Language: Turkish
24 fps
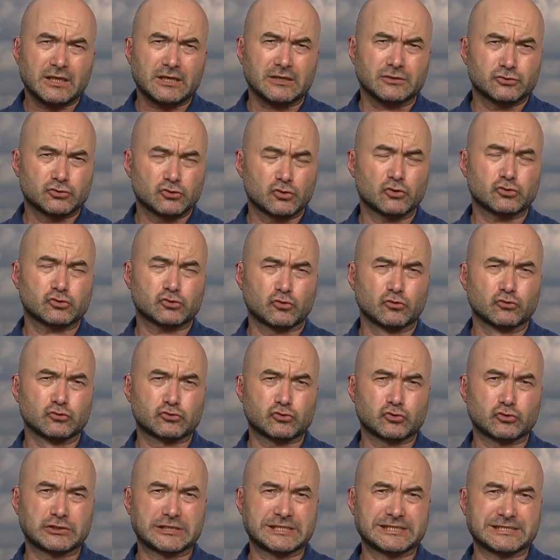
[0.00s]
söz
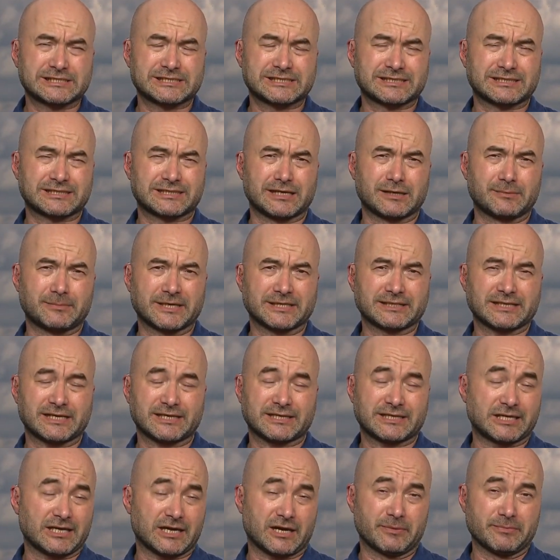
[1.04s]
konusu
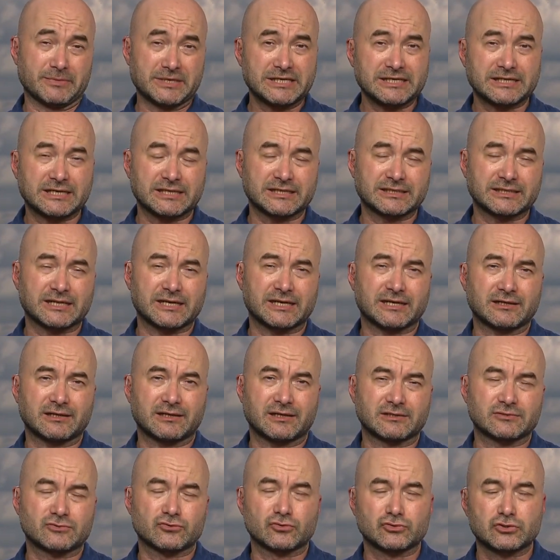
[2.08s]
kısıtlamada ki Amerika'da
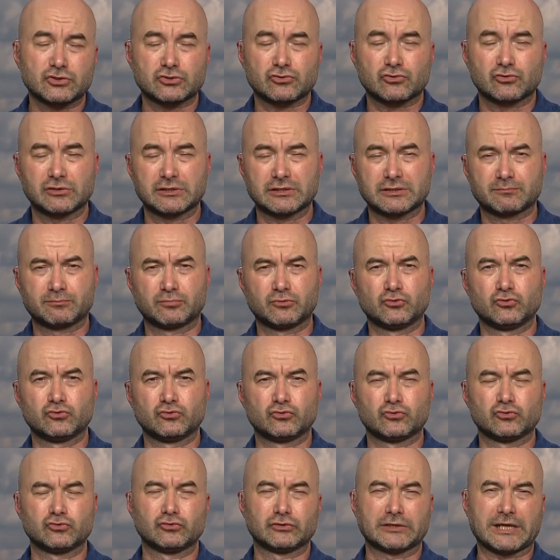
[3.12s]
az önce söyledik bu
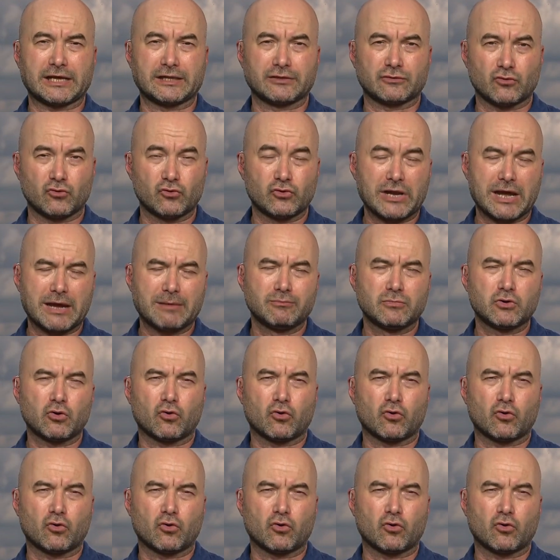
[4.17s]
üründen önemli